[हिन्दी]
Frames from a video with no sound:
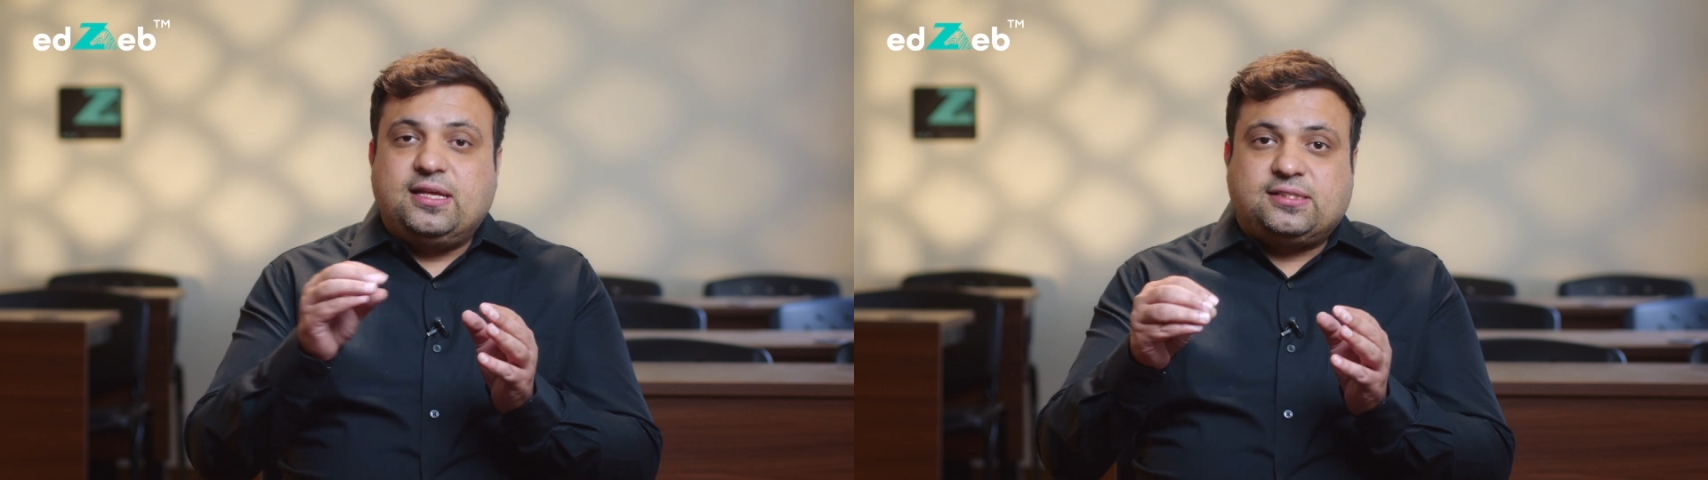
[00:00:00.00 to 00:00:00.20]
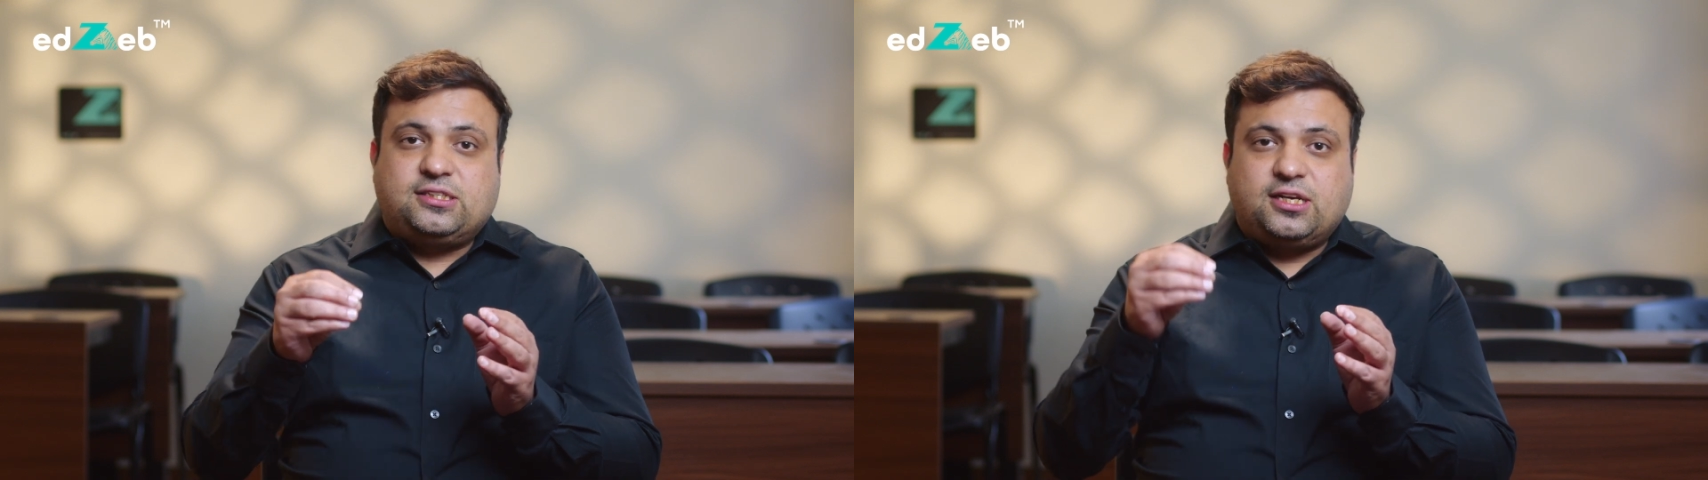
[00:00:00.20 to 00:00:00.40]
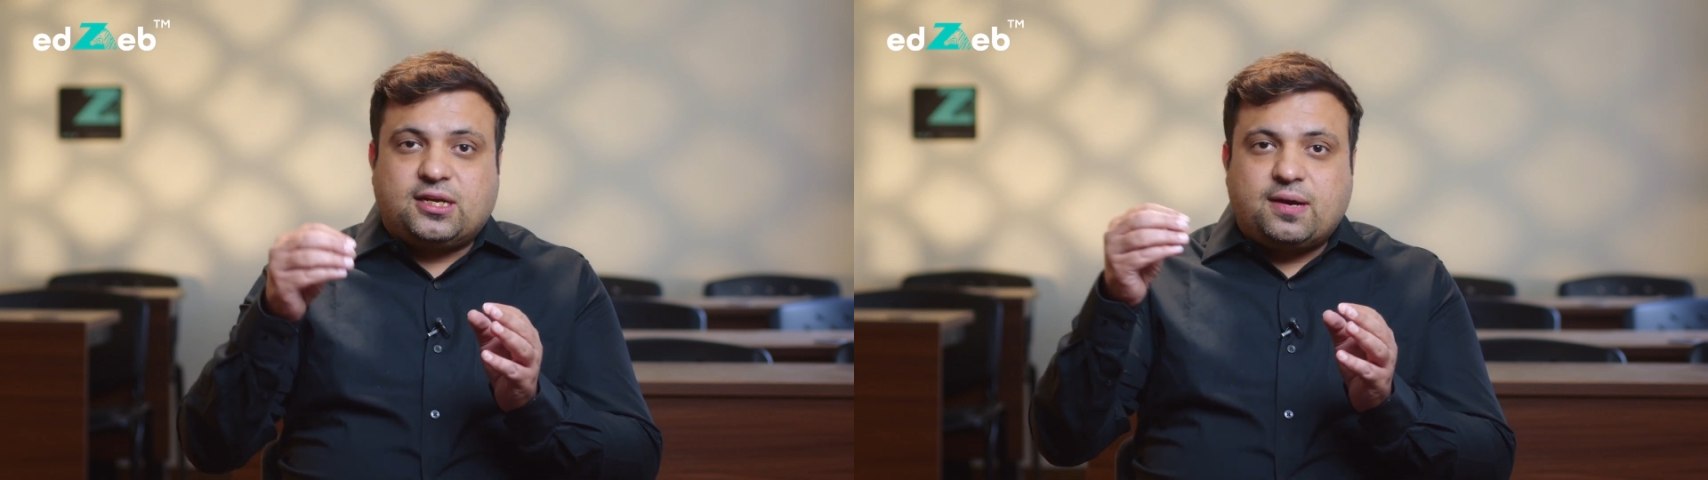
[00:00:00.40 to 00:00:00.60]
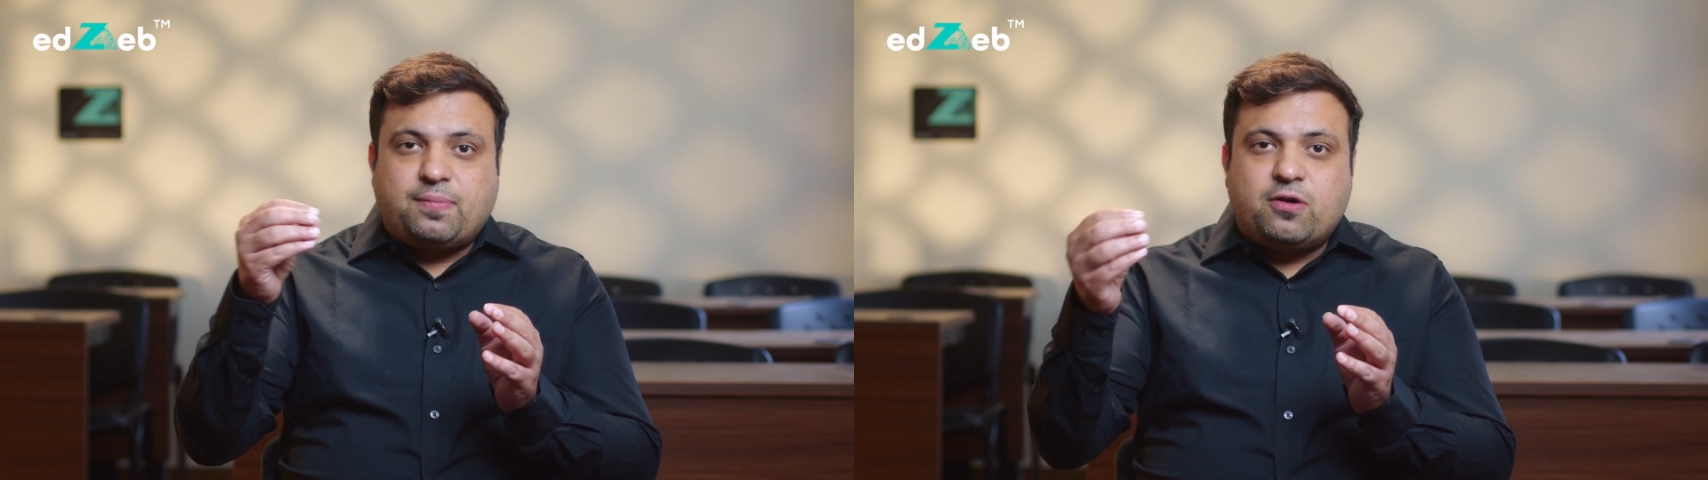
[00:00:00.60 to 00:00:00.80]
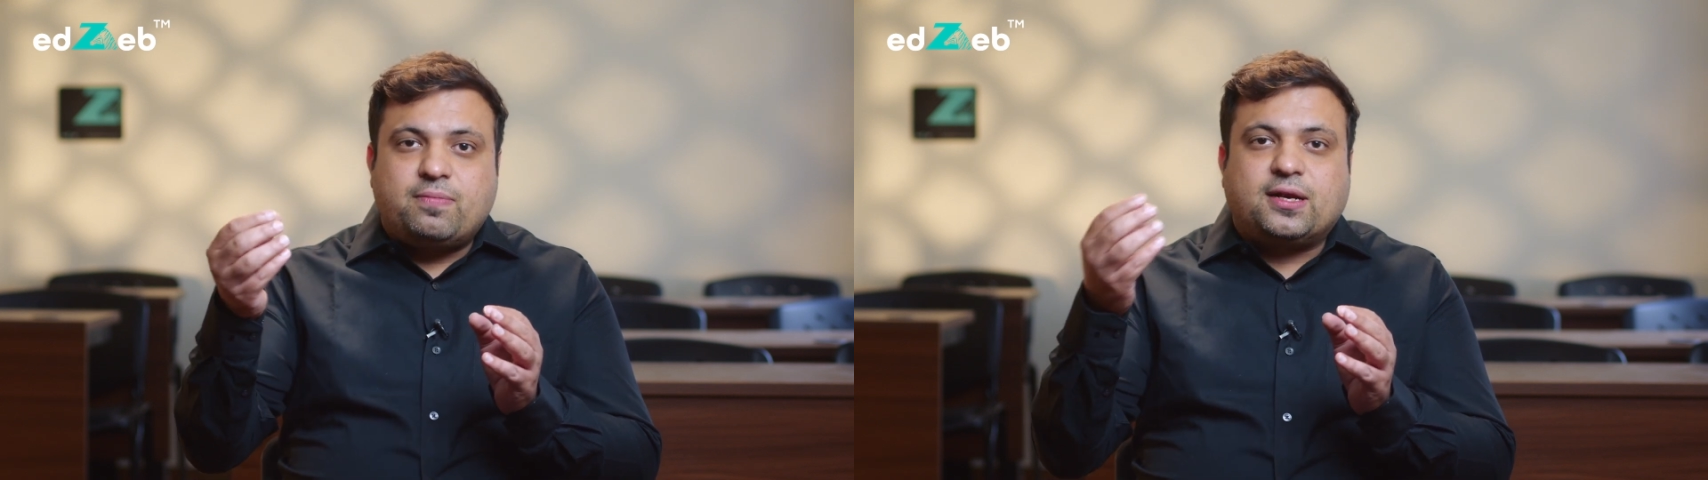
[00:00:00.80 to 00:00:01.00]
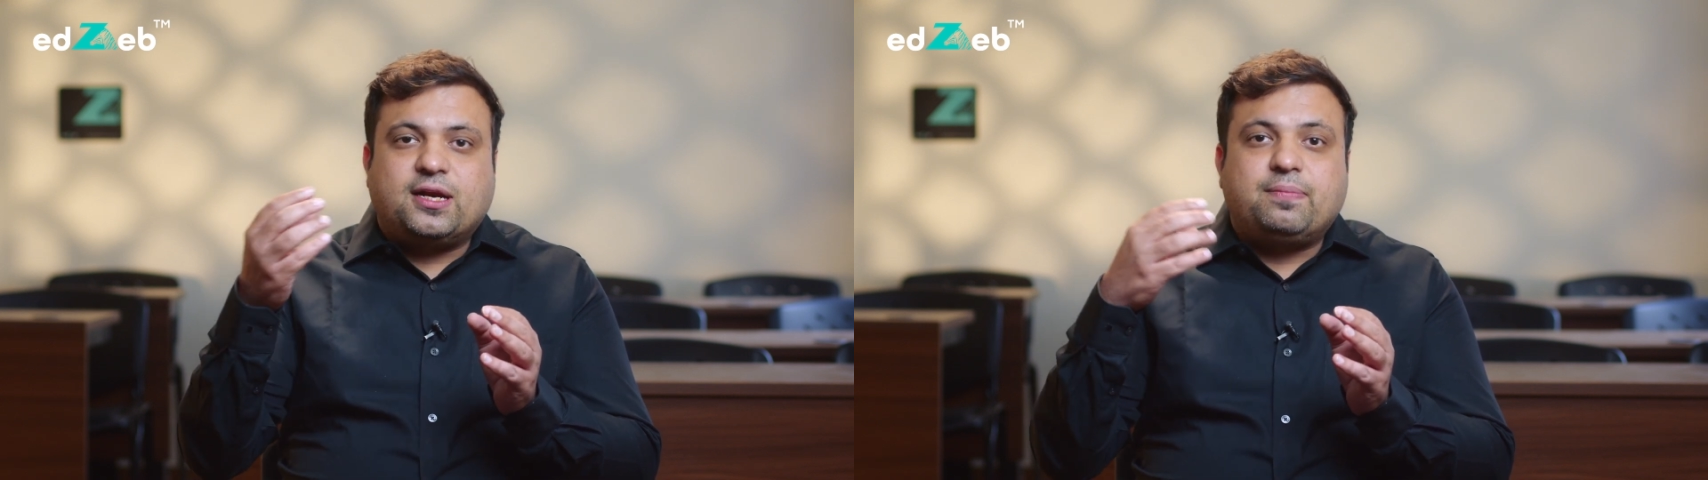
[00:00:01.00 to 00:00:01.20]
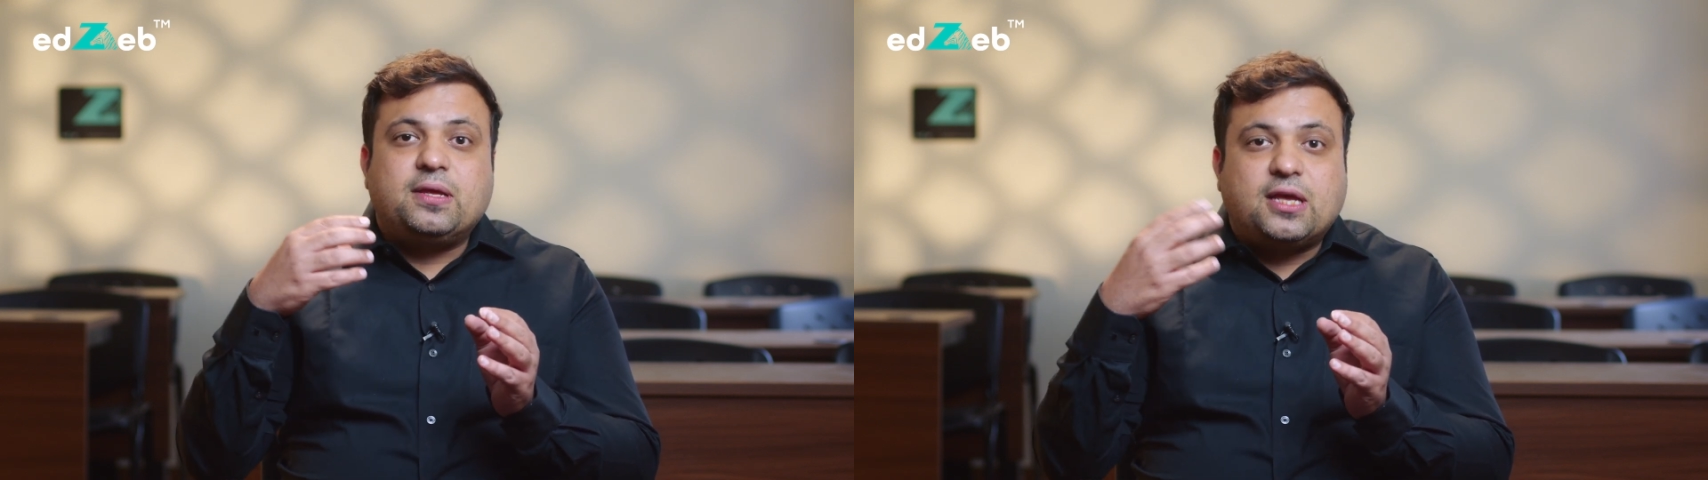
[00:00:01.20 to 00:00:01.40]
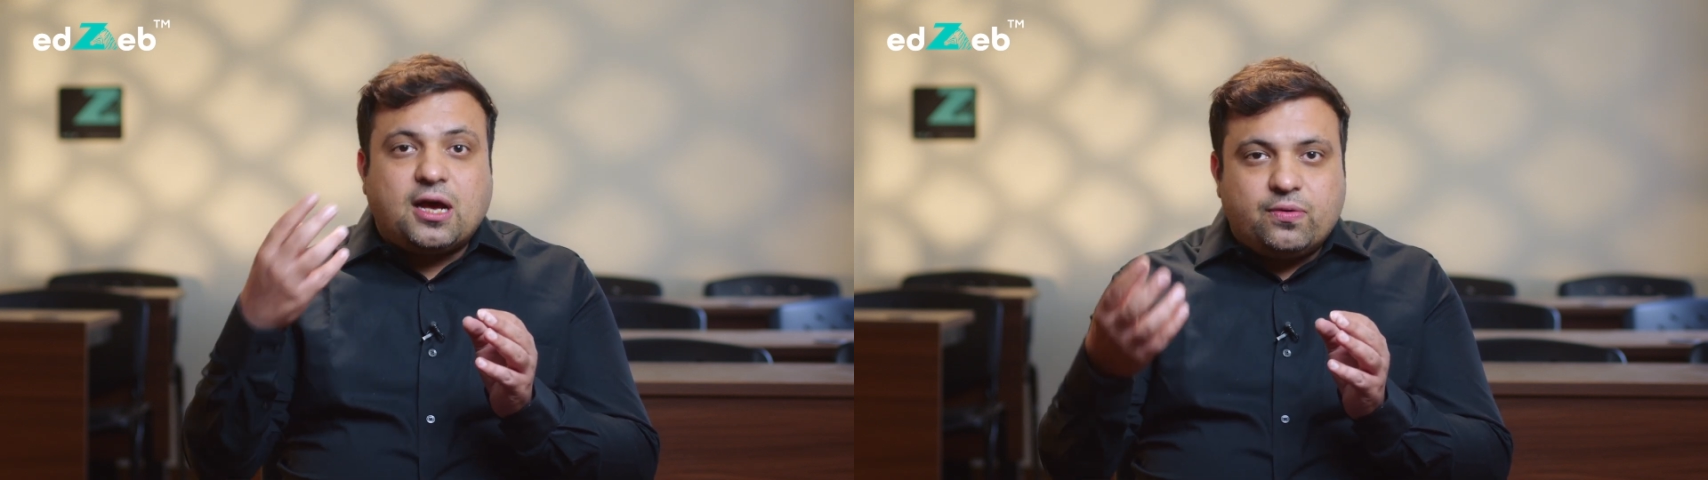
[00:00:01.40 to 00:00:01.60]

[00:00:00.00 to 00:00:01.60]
इस शेयर का भाव मार्केट में क्या